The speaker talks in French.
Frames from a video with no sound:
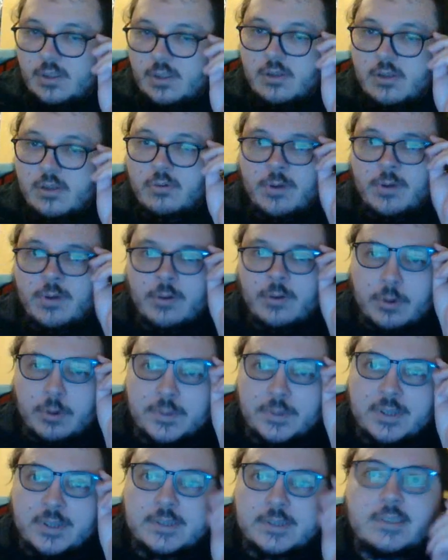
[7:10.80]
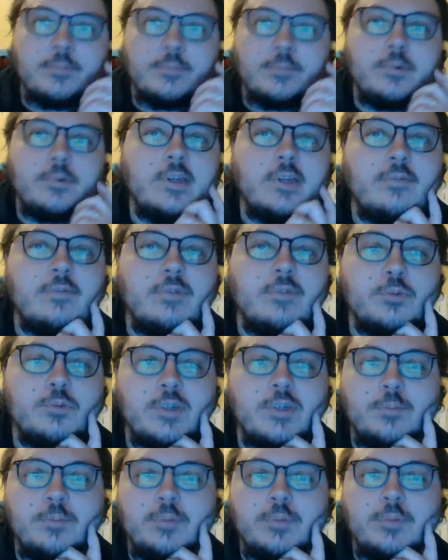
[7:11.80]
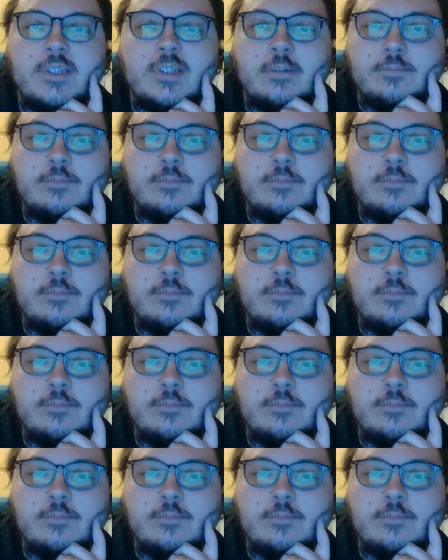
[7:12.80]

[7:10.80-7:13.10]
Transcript: On va voir maintenant ensemble la fiche Wikipédia.